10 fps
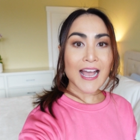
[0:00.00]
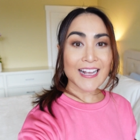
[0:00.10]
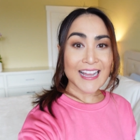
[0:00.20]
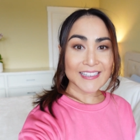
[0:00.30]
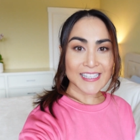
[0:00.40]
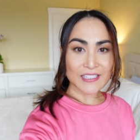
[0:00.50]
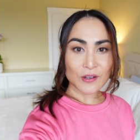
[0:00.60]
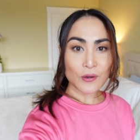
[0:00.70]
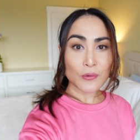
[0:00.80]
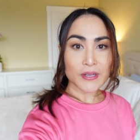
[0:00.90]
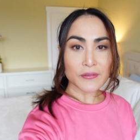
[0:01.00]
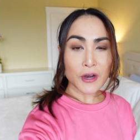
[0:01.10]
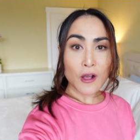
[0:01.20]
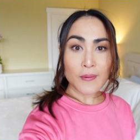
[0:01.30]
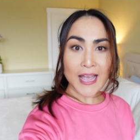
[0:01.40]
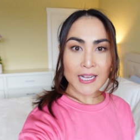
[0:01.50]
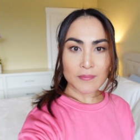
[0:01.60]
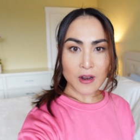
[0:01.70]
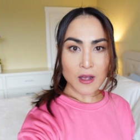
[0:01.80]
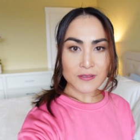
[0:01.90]
อาการติดโควิด รอบแรก
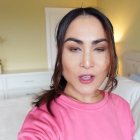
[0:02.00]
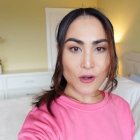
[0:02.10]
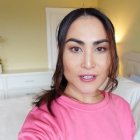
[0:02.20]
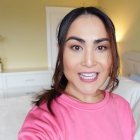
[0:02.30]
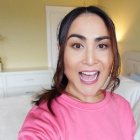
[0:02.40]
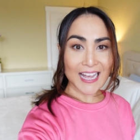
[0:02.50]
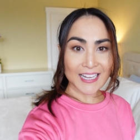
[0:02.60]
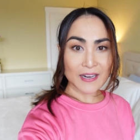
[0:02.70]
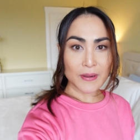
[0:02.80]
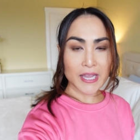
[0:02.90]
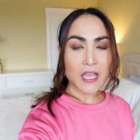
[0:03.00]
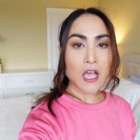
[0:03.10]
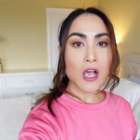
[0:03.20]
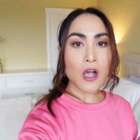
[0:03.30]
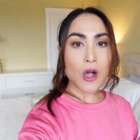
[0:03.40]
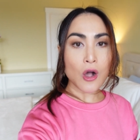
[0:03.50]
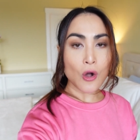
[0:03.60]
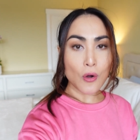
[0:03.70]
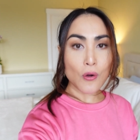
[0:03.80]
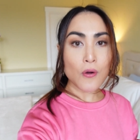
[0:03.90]
กับรอบสองต่างกันไหม
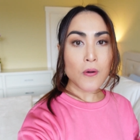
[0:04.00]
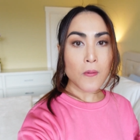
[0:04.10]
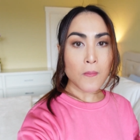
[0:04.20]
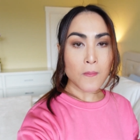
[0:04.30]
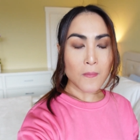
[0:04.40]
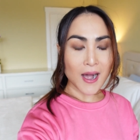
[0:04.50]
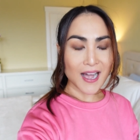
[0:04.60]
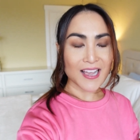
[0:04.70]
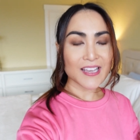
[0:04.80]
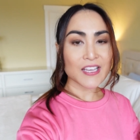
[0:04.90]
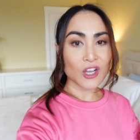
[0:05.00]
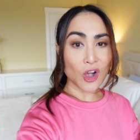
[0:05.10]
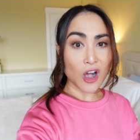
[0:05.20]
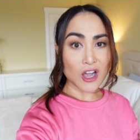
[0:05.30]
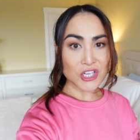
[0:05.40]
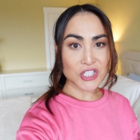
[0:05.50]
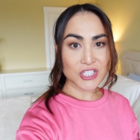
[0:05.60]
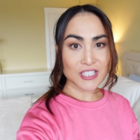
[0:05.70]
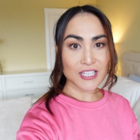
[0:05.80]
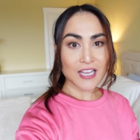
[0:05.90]
Oh my gosh
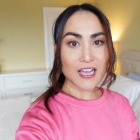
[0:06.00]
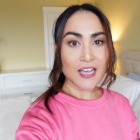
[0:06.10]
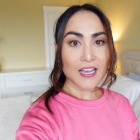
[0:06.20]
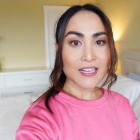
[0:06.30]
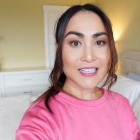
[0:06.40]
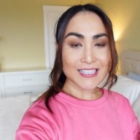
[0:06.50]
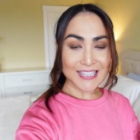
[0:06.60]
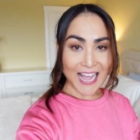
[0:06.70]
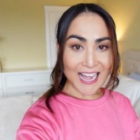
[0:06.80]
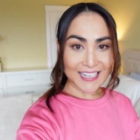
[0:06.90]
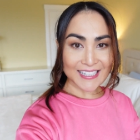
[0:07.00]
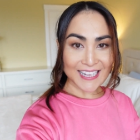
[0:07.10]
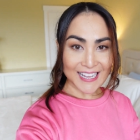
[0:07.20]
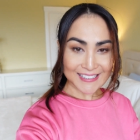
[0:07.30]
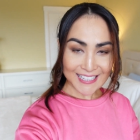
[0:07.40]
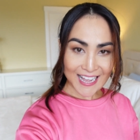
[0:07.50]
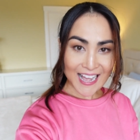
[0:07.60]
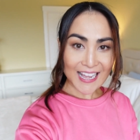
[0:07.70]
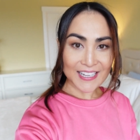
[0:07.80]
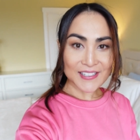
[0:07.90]
ต่างกัน
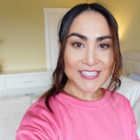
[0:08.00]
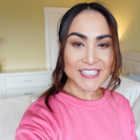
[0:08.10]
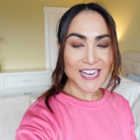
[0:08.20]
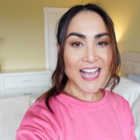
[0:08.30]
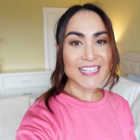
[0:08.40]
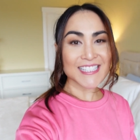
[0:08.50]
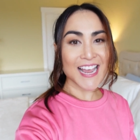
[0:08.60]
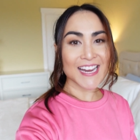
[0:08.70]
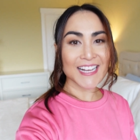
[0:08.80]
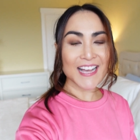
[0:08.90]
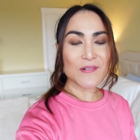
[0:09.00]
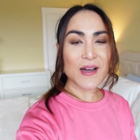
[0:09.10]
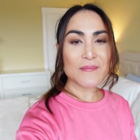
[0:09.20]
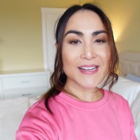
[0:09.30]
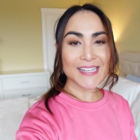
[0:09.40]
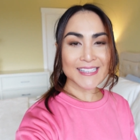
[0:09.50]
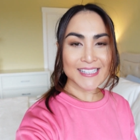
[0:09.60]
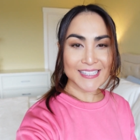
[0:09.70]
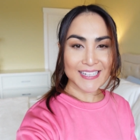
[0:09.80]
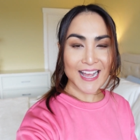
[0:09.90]
ค่ะ ก็เลยชะล่าใจนะคะว่าไม่
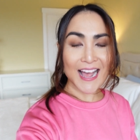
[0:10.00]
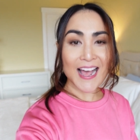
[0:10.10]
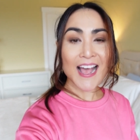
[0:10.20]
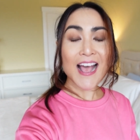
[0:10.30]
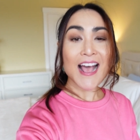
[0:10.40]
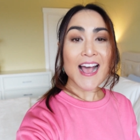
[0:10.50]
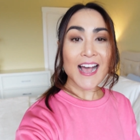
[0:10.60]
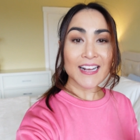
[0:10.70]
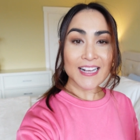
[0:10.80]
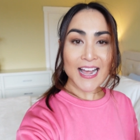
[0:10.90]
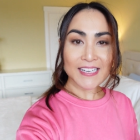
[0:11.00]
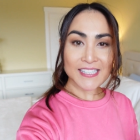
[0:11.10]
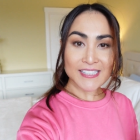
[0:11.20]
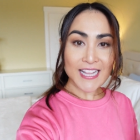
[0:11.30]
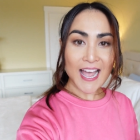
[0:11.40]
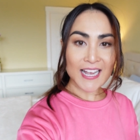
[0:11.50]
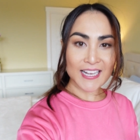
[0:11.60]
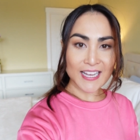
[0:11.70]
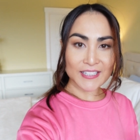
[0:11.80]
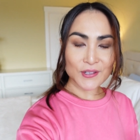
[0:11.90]
ติดค่ะ อาการที่ต่าง
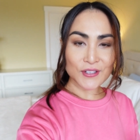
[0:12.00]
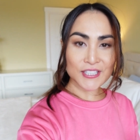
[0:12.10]
กันก็